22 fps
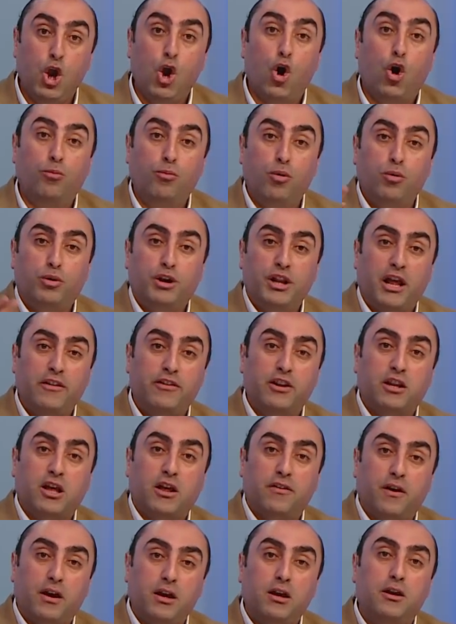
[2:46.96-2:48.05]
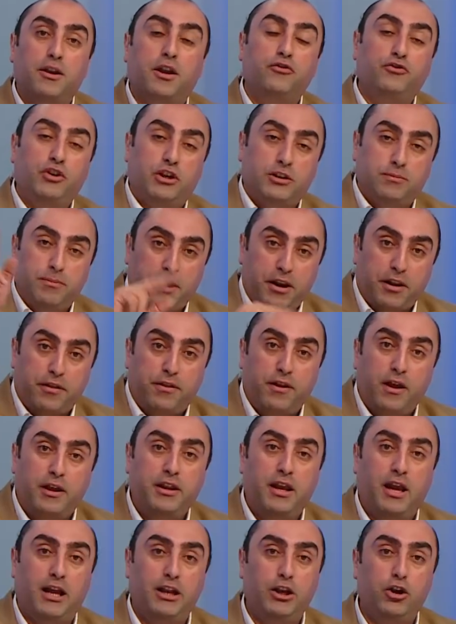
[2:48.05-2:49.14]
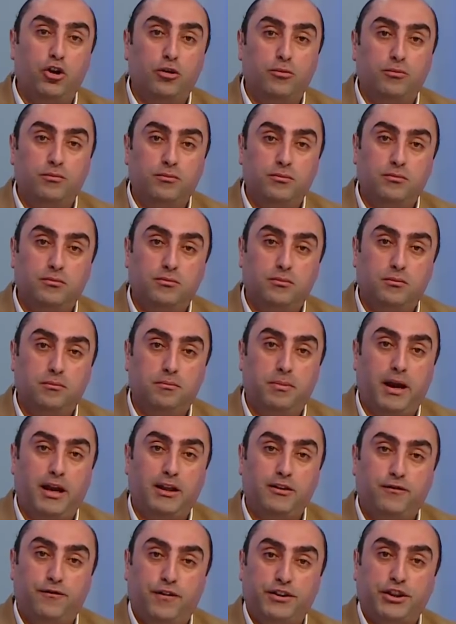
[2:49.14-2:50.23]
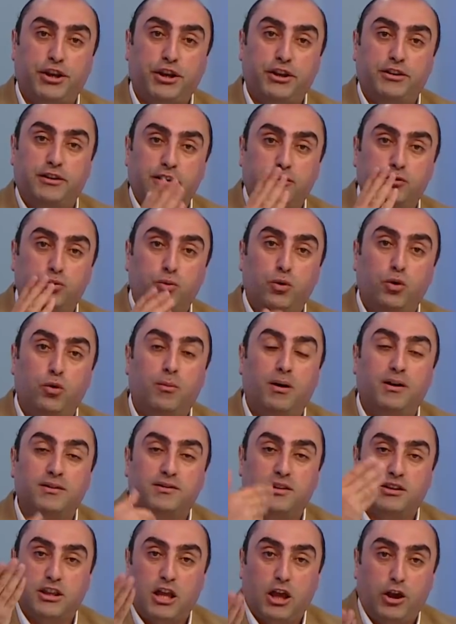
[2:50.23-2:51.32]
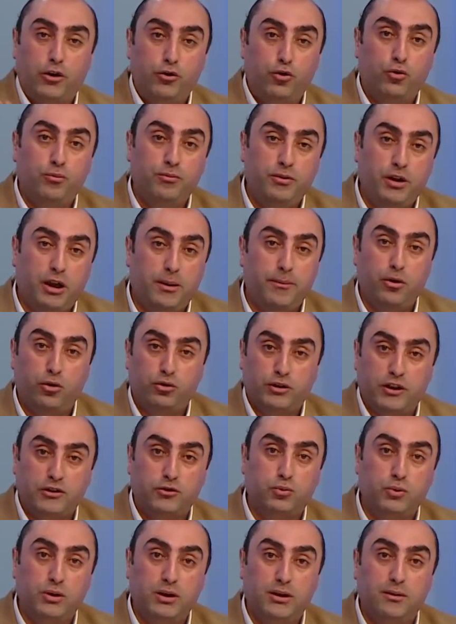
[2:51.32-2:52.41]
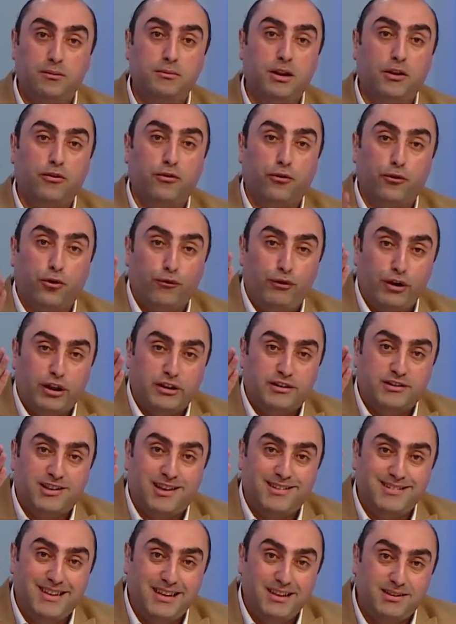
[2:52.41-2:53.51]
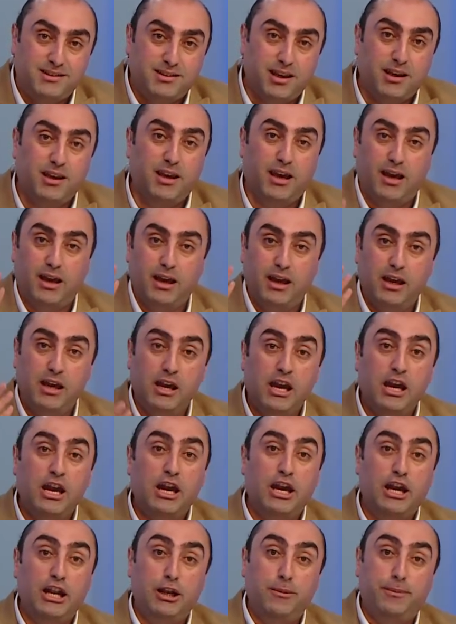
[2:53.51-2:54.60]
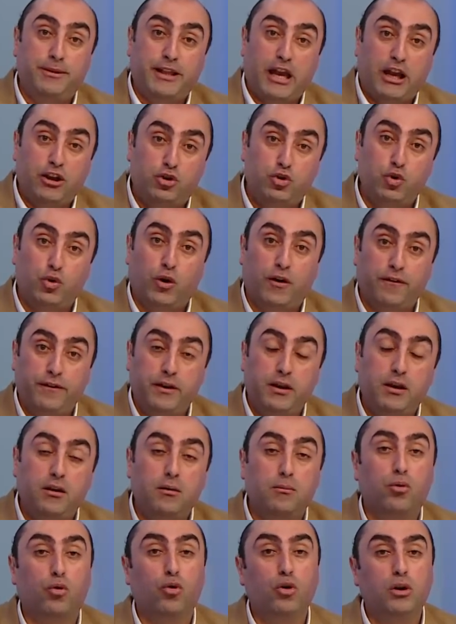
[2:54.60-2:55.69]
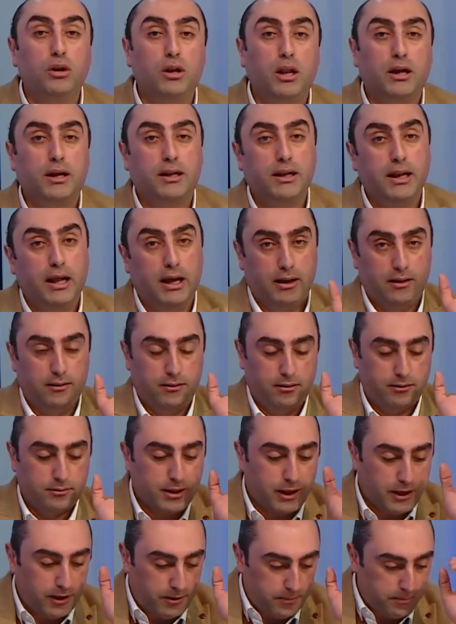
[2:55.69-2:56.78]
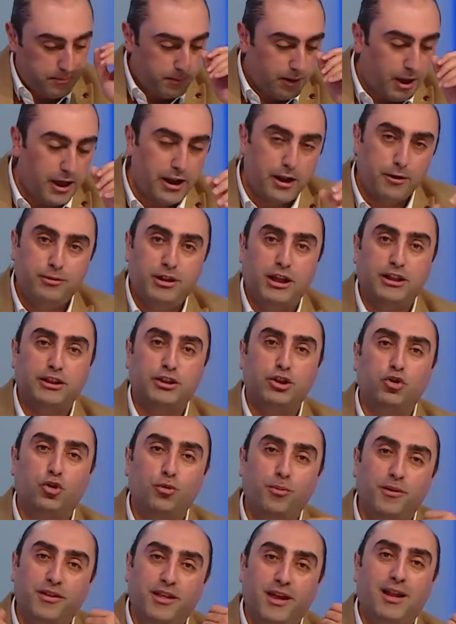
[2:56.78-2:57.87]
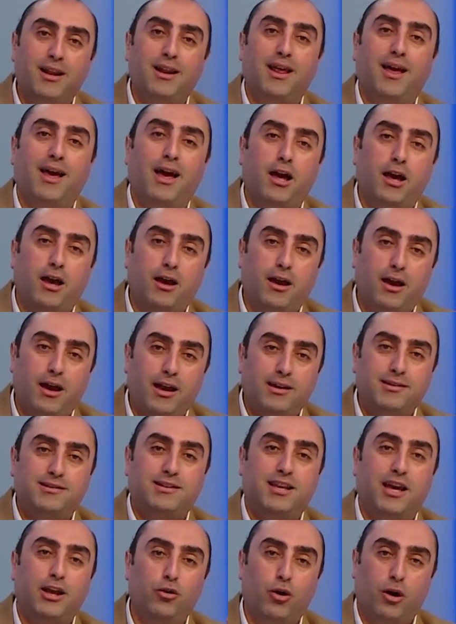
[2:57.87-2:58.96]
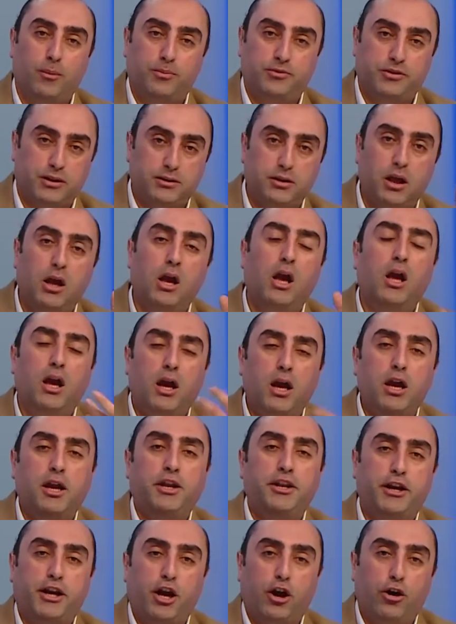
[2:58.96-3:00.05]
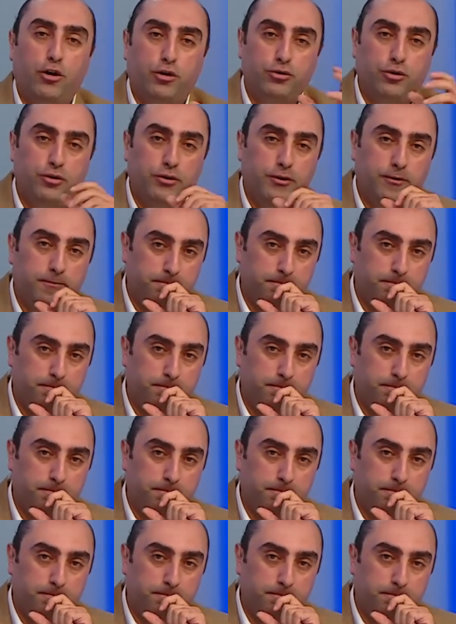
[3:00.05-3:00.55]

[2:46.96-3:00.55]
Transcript: وممكن هذه القضايا رجعت مرة ثانية عليهم بعد فترة تسوية وما استطاع انهم يعملوا تسوية للظروف الاقتصادية السيئة اللي بتعيشوها فيه بقول لك لا طيب انا بدي اعطيكم مثال اسهل وابسط احنا كاردن